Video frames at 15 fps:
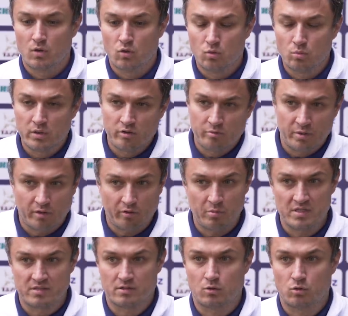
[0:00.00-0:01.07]
Ну, мы не в первый
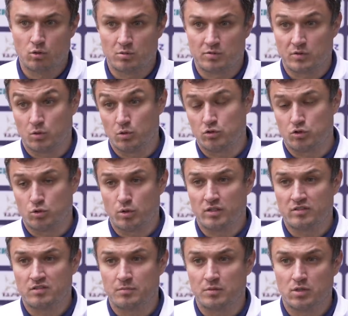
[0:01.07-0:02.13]
месяц находимся в такой
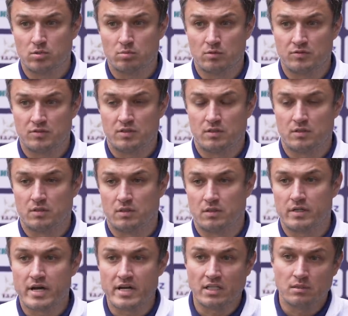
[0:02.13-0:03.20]
ситуации, поэтому все
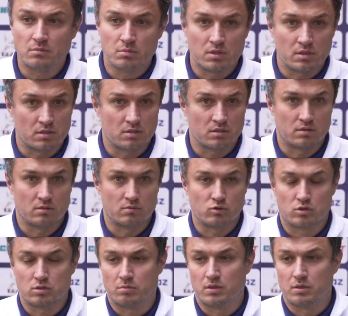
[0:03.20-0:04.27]
алгоритмы
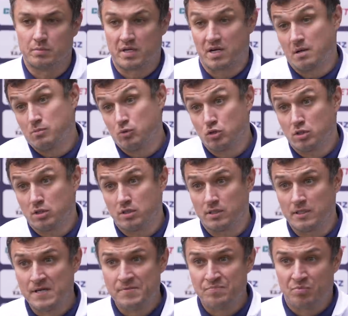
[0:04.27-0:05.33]
уже были
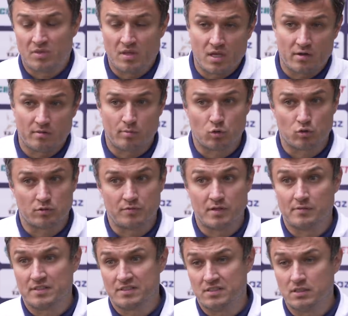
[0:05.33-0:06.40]
проработаны, никаких вопросов
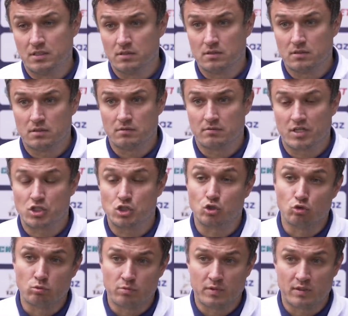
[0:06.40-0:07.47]
не возникло. Врачи
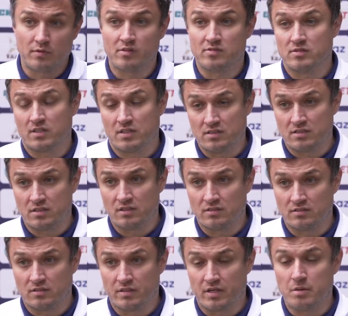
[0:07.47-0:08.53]
клубов ответственно
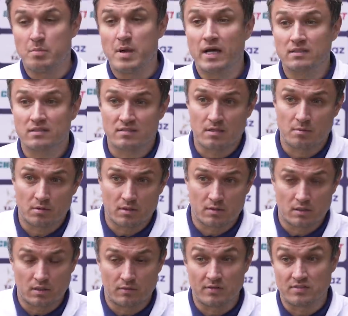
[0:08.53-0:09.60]
отнеслись, ребята, самое
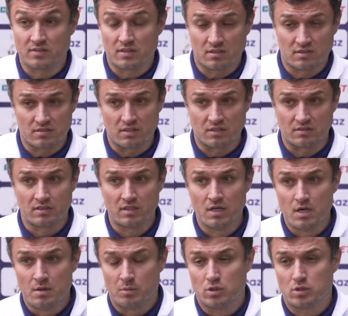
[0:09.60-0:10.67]
главное, ответственно отнеслись.
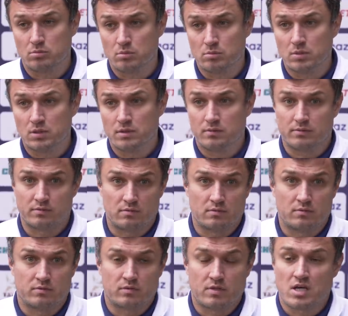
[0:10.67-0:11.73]
Поэтому мы,
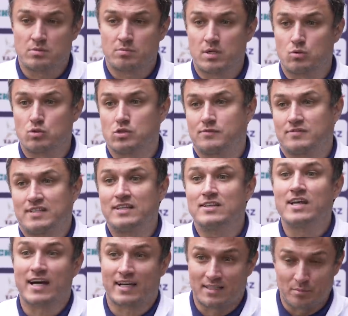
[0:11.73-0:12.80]
скажем так, уже в
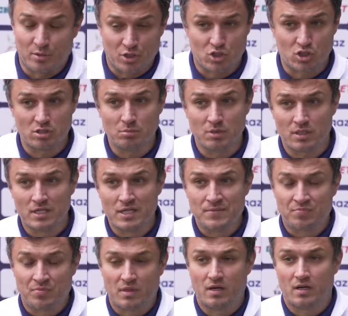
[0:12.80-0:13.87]
стандартном режиме
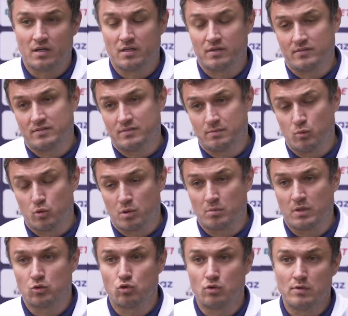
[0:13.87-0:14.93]
э, к
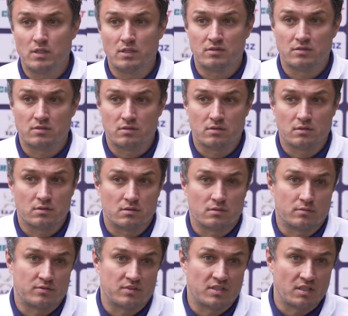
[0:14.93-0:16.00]
сборам готовились.
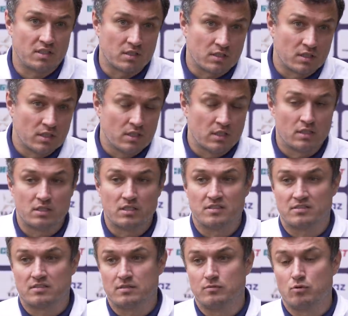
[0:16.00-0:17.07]
Э, все
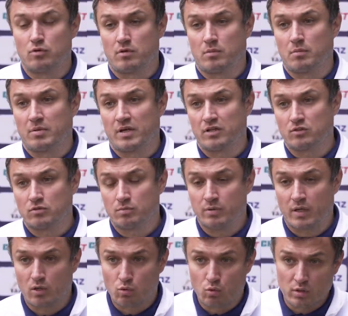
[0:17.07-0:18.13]
тесты вовремя
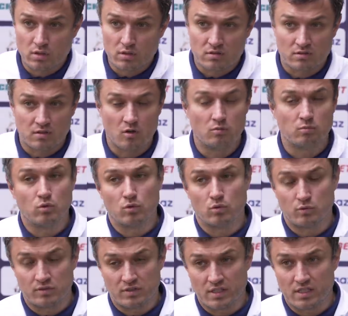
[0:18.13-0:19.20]
проходят, слава
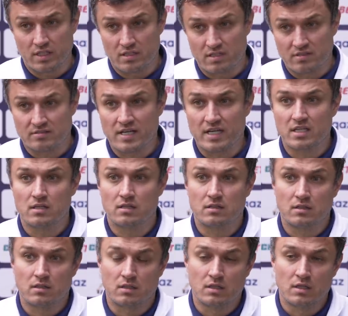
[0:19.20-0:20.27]
богу, все они
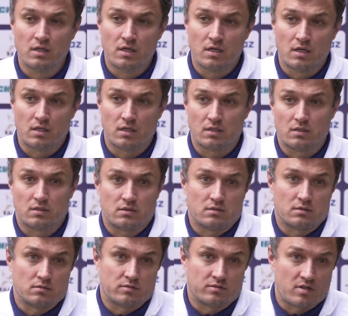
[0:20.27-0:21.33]
отрицательные,
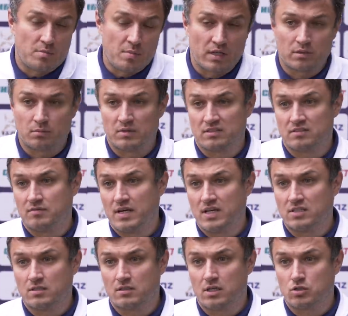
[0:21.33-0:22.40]
э, с ребятами на
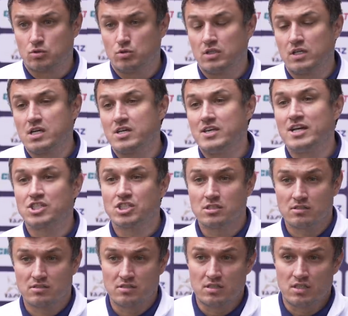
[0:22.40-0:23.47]
связи, так что никаких
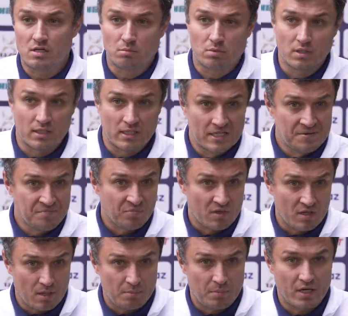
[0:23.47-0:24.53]
неожиданностей не было.
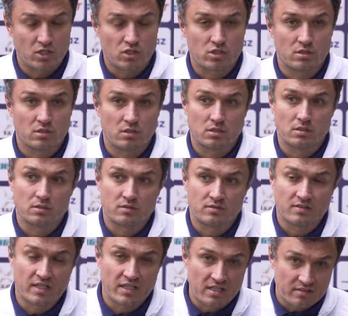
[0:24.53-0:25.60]
И опять же,
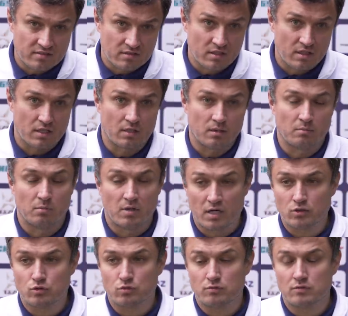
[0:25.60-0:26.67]
заезд на
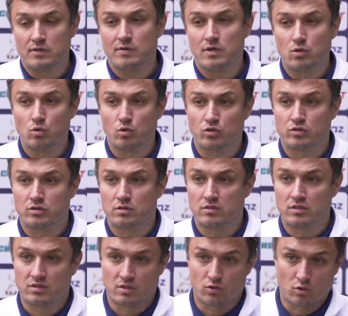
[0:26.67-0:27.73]
базу в Новогорск,
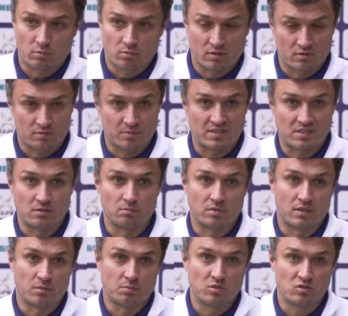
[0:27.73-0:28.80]
здесь огромное
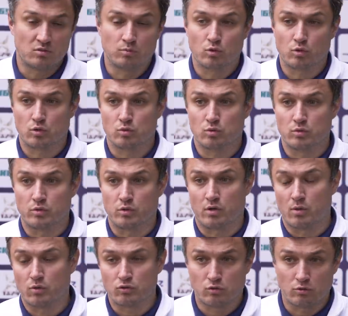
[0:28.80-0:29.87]
спасибо и Минспорту, и
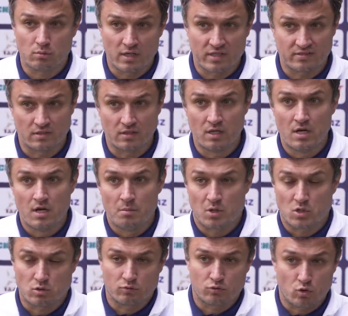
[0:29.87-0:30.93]
руководству базы,
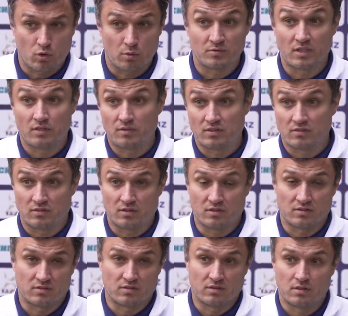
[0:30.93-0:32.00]
прошел в строгом
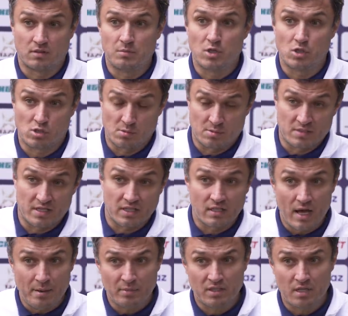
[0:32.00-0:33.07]
соответствии с имеющимися
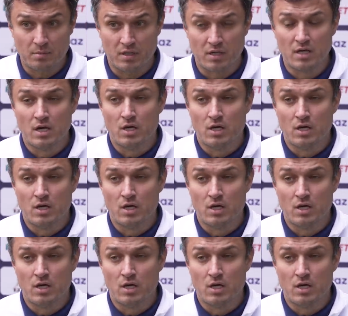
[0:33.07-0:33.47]
регламентами,